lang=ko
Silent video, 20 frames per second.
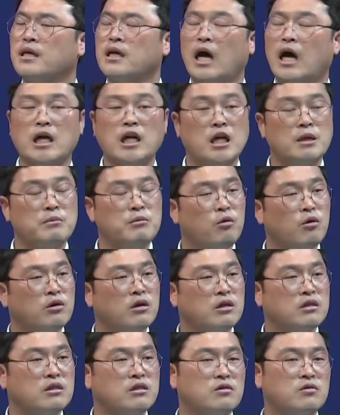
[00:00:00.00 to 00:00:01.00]
하나님이
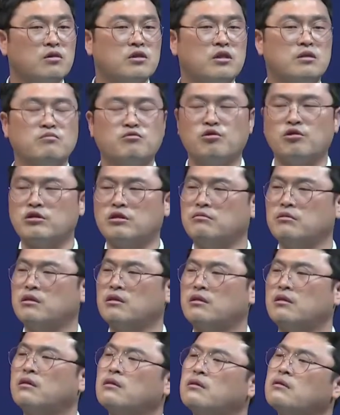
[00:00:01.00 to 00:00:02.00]
원하시는 것이 무엇입니까?